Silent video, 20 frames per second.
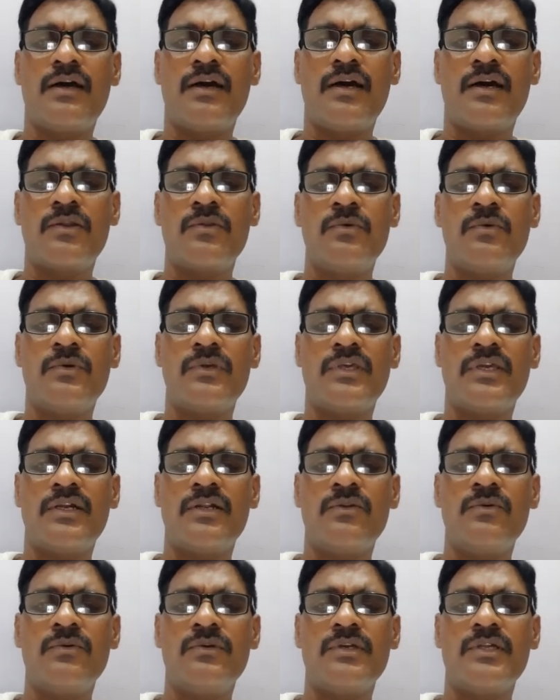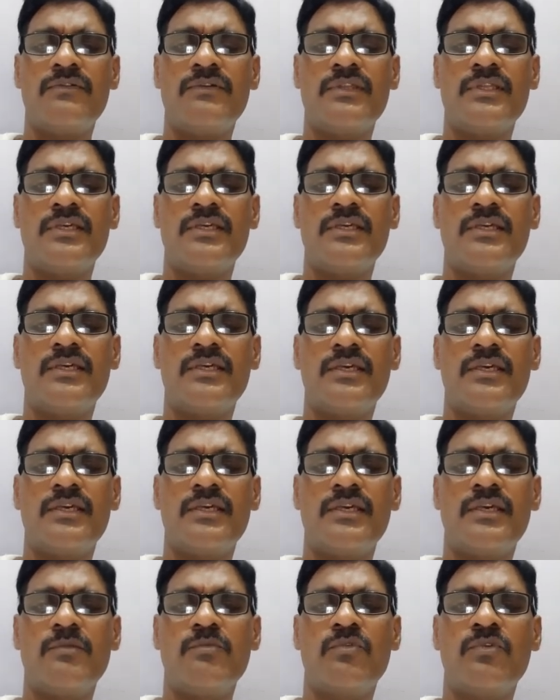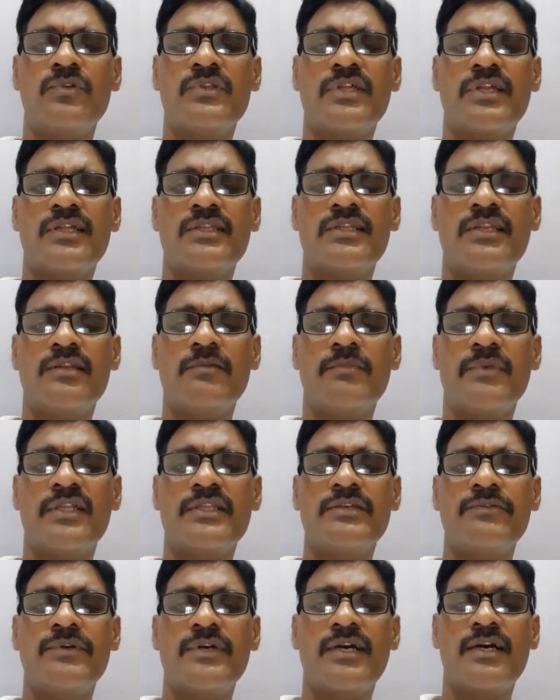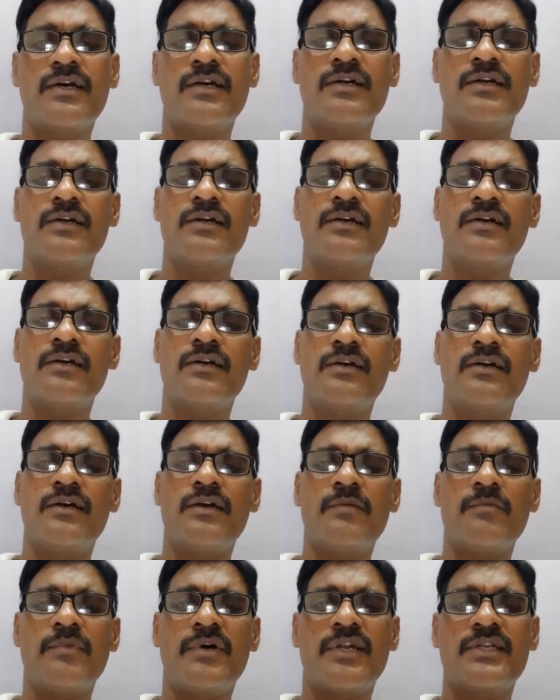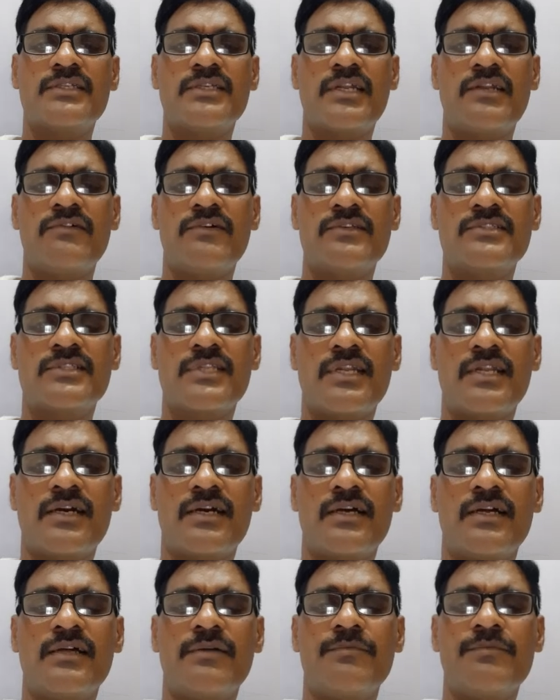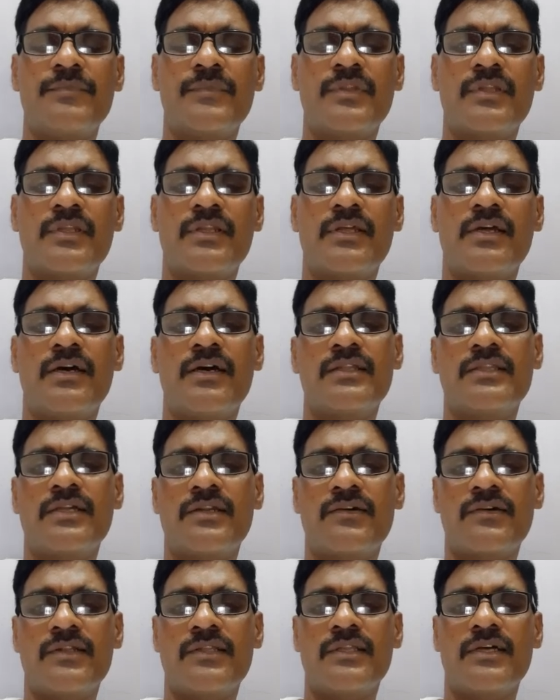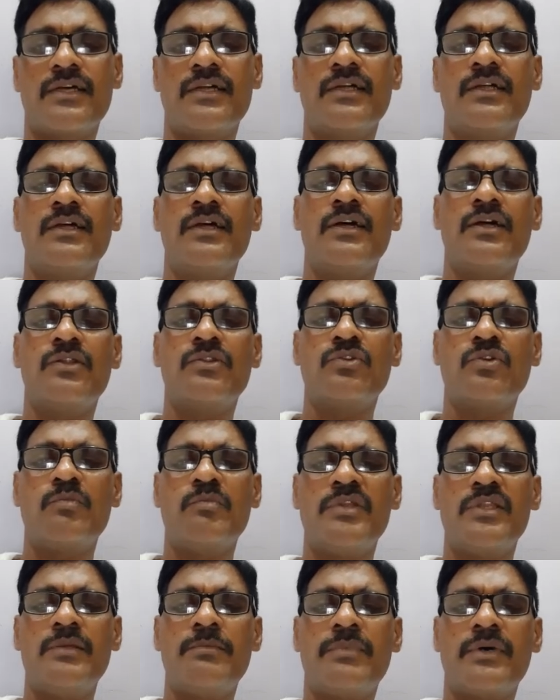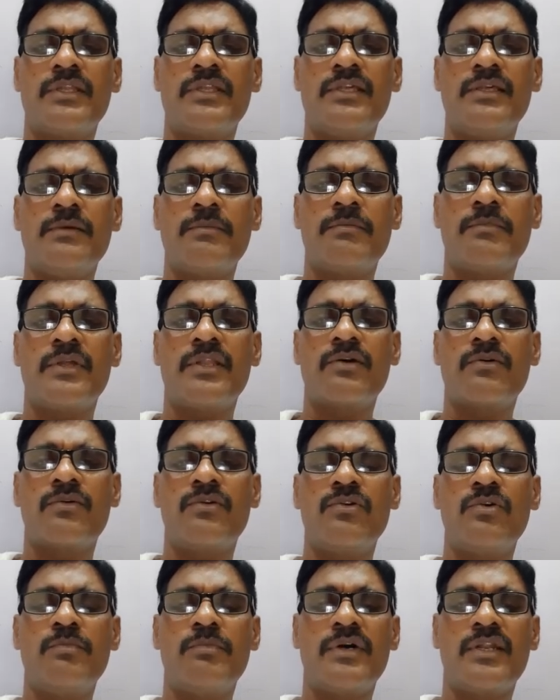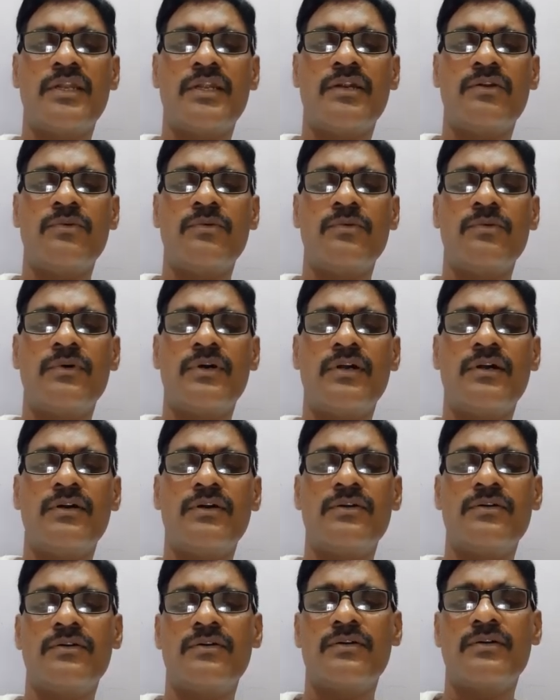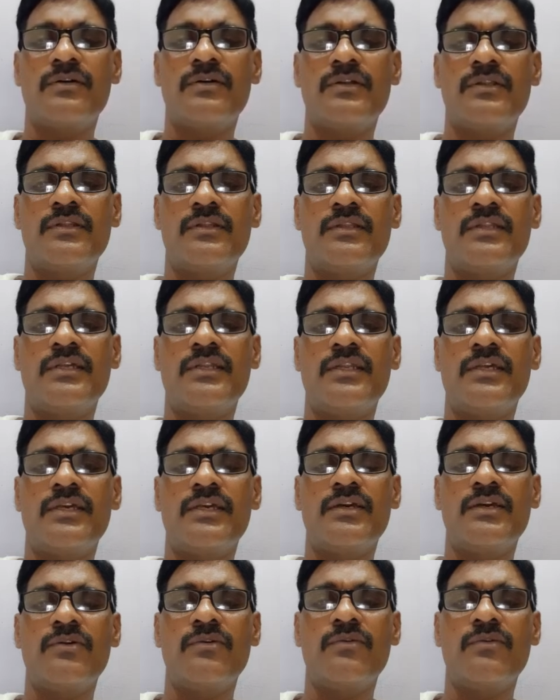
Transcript: ఆరు ఏడు ఎనిమిది ఈ మూడు తరగతిని మాధ్యమిక పాఠశాల వ్యవస్థలాగా ఆ తర్వాత తొమ్మిది పది పదకొండు పన్నెండు దీన్ని